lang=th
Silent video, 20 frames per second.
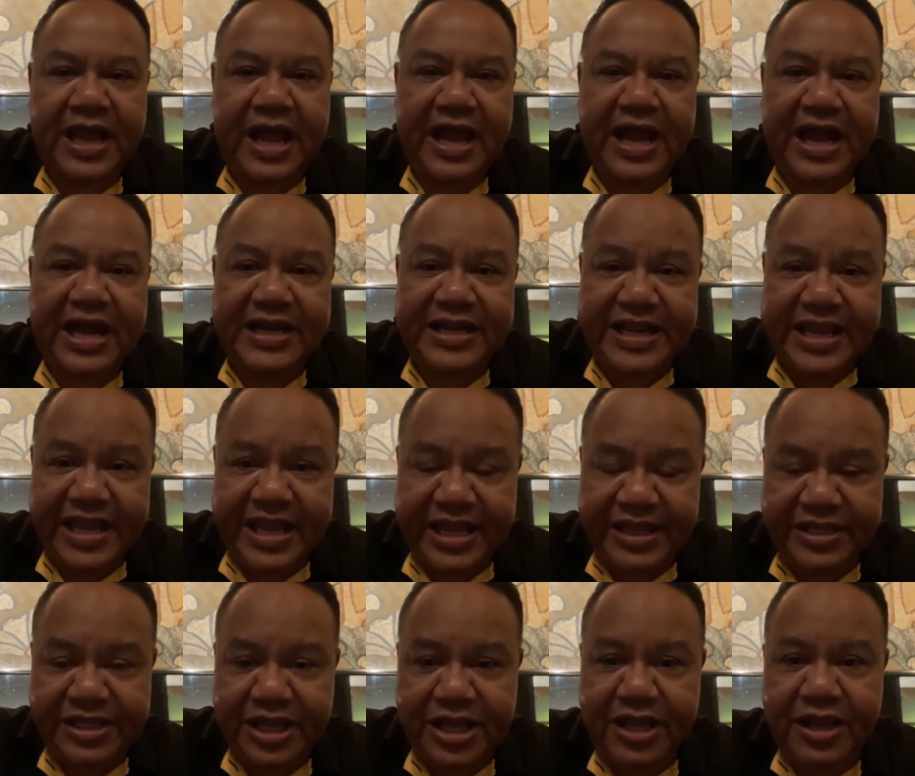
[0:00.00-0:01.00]
ทั้งอดี
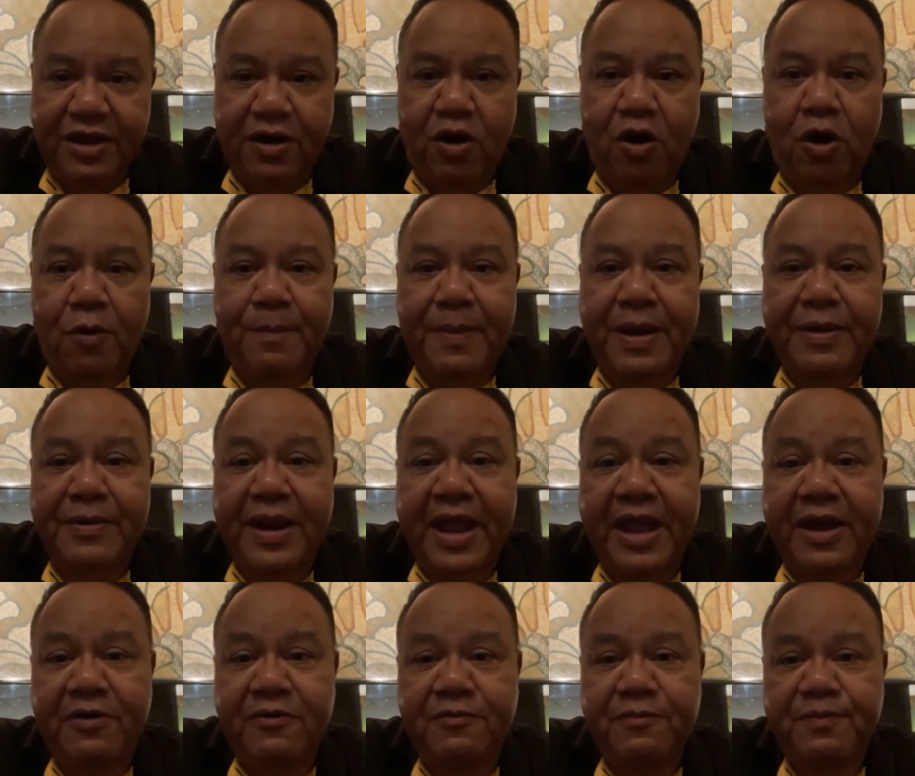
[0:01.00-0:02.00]
ตที่ออกไป
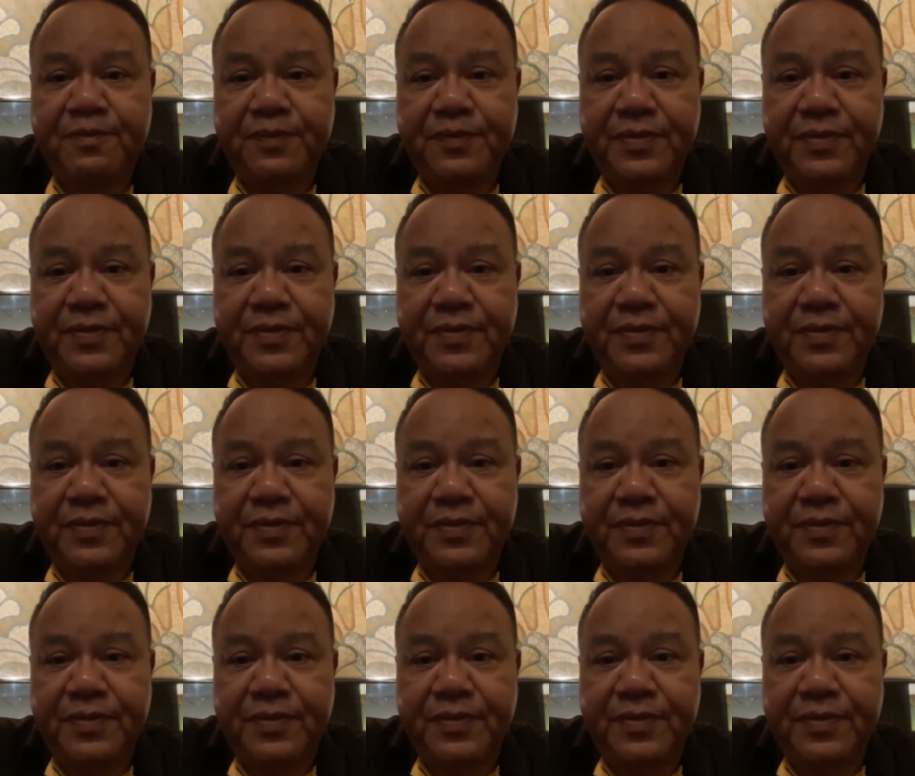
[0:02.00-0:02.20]
แล้ว